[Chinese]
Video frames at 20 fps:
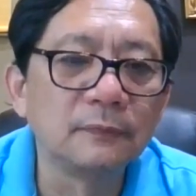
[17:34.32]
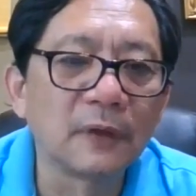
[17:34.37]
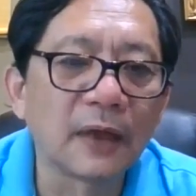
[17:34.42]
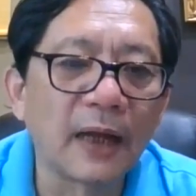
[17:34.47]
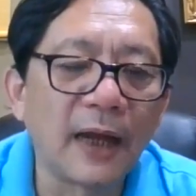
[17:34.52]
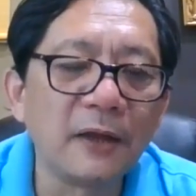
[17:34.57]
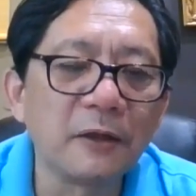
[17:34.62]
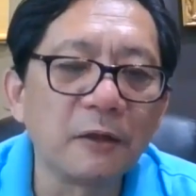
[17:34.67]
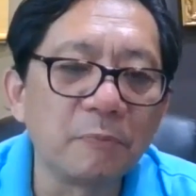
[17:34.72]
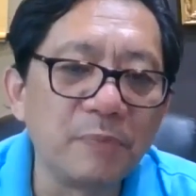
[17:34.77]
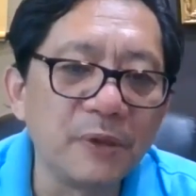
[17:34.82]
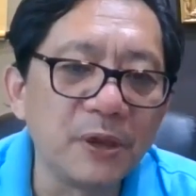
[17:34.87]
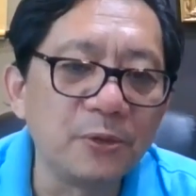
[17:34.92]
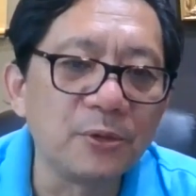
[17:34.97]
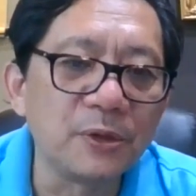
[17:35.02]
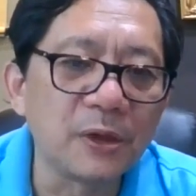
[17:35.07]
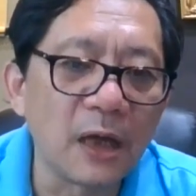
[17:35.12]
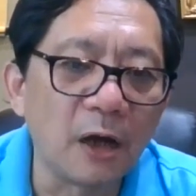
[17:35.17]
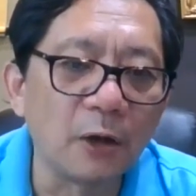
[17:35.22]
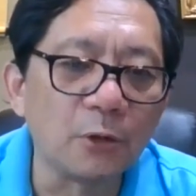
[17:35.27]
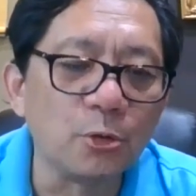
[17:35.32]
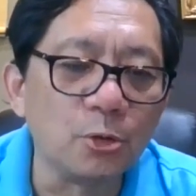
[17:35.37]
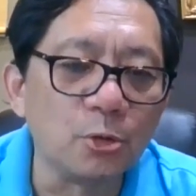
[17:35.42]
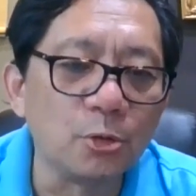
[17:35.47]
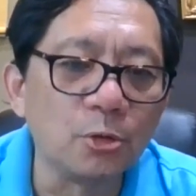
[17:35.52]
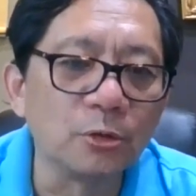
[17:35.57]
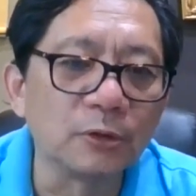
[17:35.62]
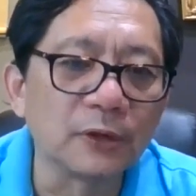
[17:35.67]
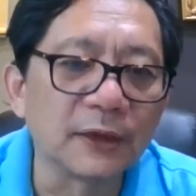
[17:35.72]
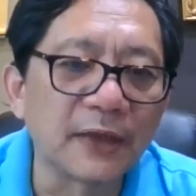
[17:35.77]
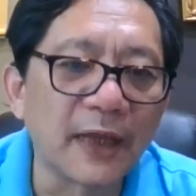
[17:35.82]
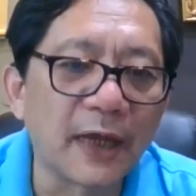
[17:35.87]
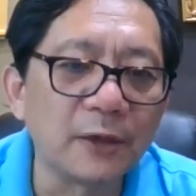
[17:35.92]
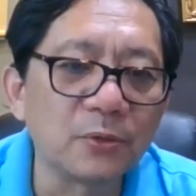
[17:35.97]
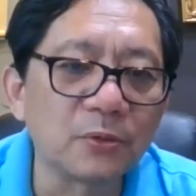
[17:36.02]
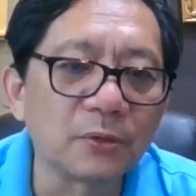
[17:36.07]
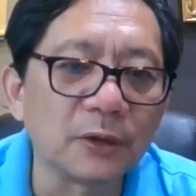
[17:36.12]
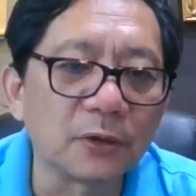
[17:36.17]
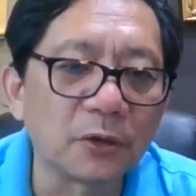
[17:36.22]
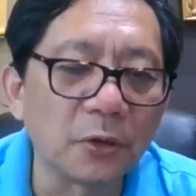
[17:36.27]
还有避孕药，女用的、男
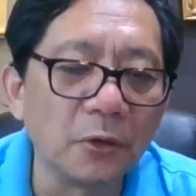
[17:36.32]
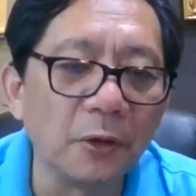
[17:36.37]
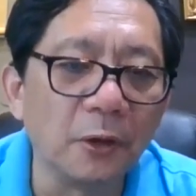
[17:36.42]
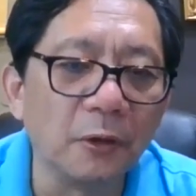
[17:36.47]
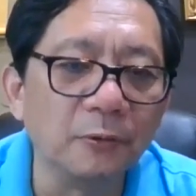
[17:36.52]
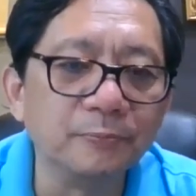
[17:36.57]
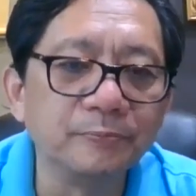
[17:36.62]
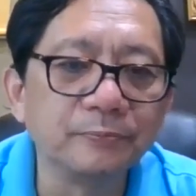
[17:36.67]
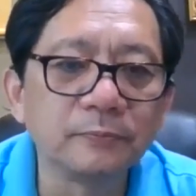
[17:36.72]
用的都有。